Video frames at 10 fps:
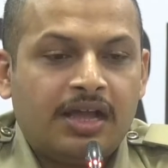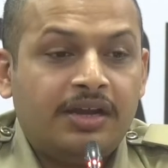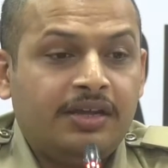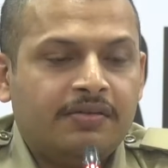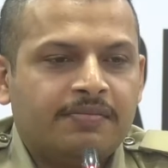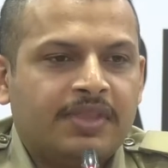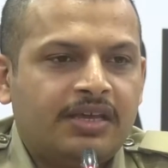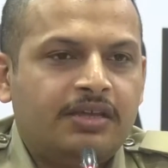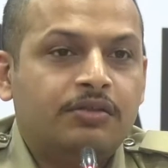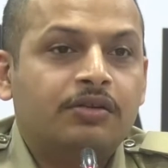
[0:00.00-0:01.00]
కానీ
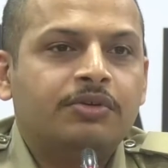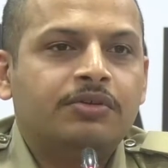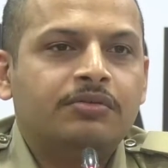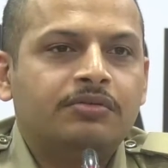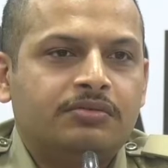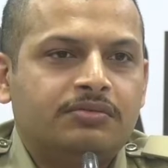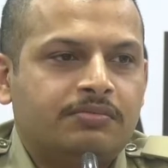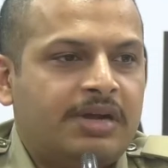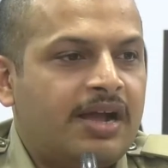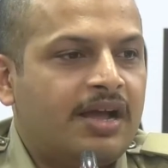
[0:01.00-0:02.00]
ఇందులో మీరు
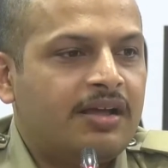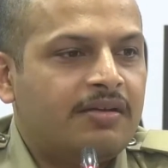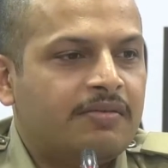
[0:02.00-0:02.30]
బాగా